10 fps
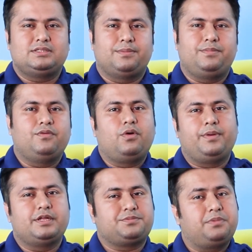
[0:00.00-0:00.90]
जब भी वो
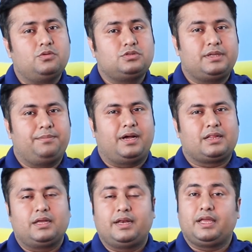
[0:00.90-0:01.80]
अपने स्पाउस से
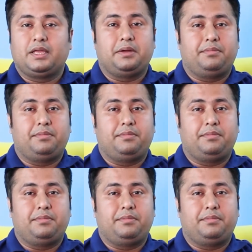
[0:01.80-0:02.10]
बात करेंगे